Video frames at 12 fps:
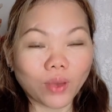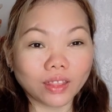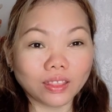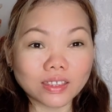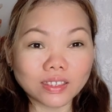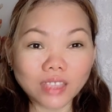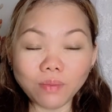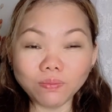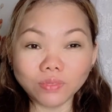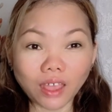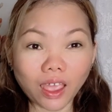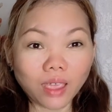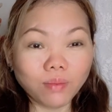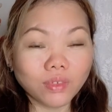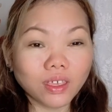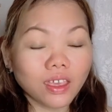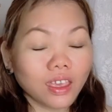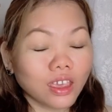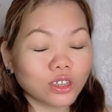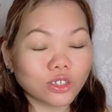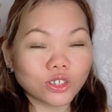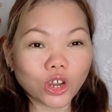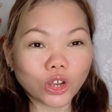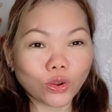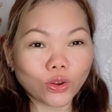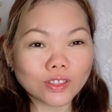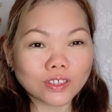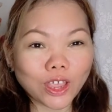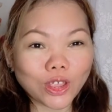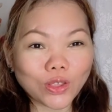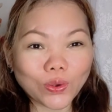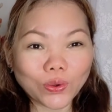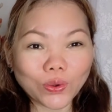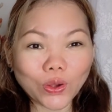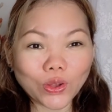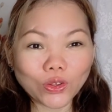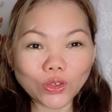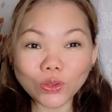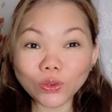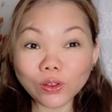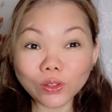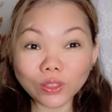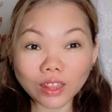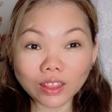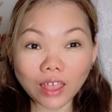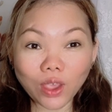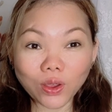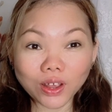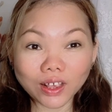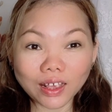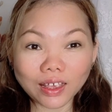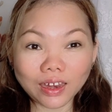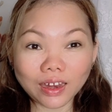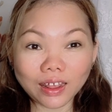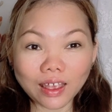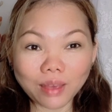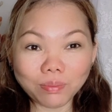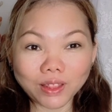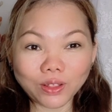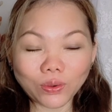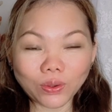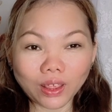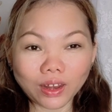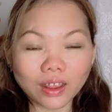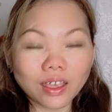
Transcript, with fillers: At the same time, i-share ko rin sa inyo kung ano yung glutathione na ginagamit ko rin.